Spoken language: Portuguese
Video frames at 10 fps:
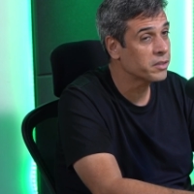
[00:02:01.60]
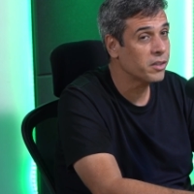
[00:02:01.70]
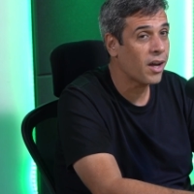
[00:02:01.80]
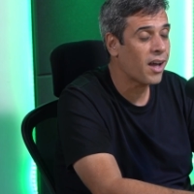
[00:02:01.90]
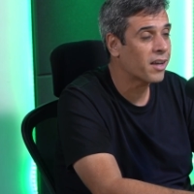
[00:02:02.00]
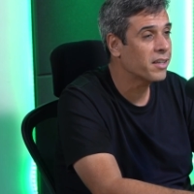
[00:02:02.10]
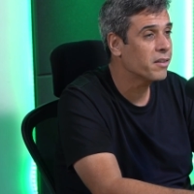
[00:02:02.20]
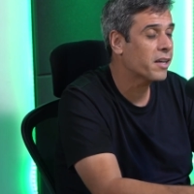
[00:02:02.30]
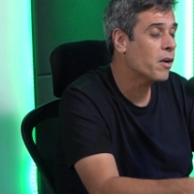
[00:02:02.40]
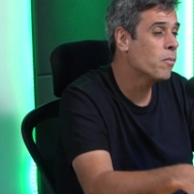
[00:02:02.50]
que ah,
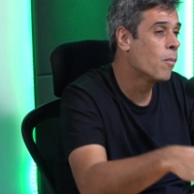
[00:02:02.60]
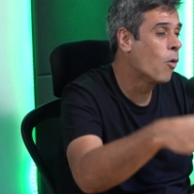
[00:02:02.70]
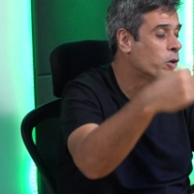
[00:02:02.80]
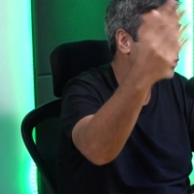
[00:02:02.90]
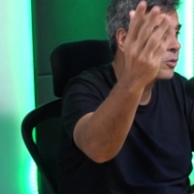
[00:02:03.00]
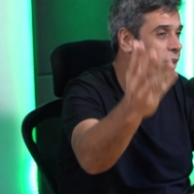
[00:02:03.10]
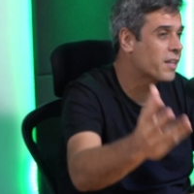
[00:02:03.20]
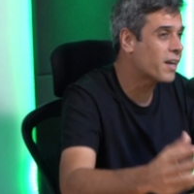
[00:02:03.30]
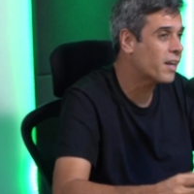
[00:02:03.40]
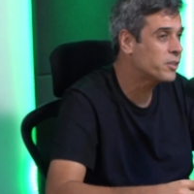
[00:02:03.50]
aquele cara é um monstro,
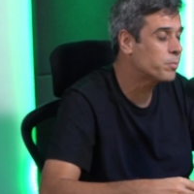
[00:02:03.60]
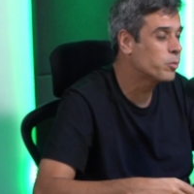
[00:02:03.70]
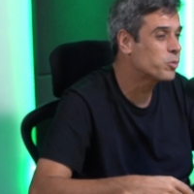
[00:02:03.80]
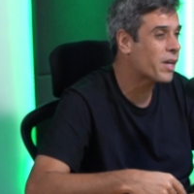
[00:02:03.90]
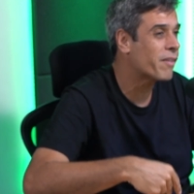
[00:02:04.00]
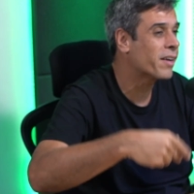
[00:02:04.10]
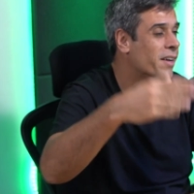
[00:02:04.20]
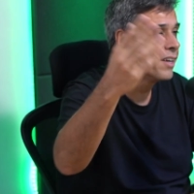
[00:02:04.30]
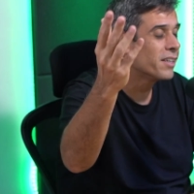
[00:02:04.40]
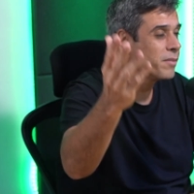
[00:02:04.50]
aquele cara expulsava,
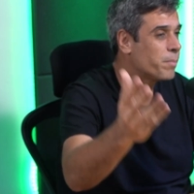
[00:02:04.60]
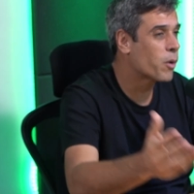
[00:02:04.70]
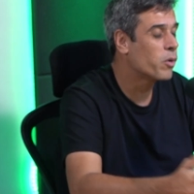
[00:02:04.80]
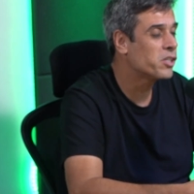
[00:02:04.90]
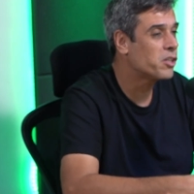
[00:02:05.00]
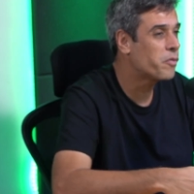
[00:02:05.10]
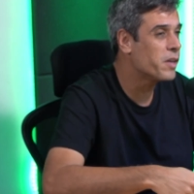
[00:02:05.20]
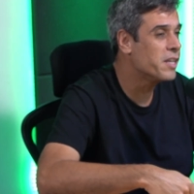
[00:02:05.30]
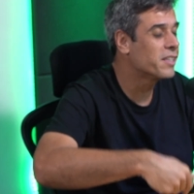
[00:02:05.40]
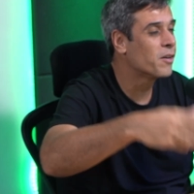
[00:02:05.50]
pegou gente
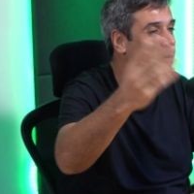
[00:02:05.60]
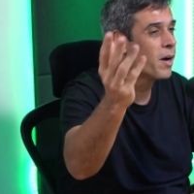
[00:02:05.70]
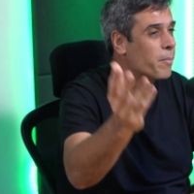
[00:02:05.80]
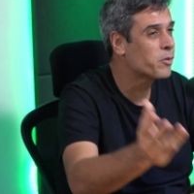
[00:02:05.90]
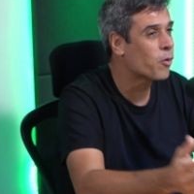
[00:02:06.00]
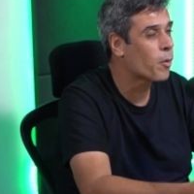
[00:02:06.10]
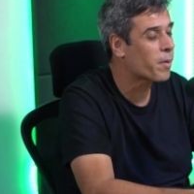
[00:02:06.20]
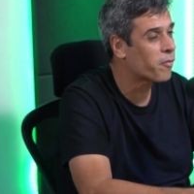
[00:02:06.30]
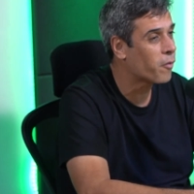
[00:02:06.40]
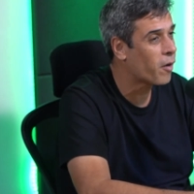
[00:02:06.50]
ferida no campo e jogou
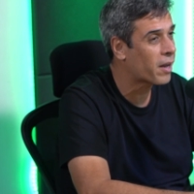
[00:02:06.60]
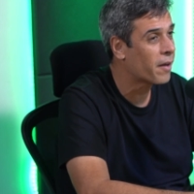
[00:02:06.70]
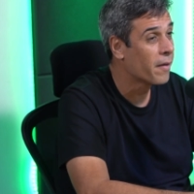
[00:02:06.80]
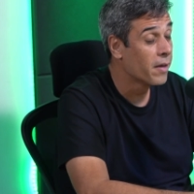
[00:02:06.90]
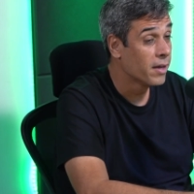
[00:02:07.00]
para fora.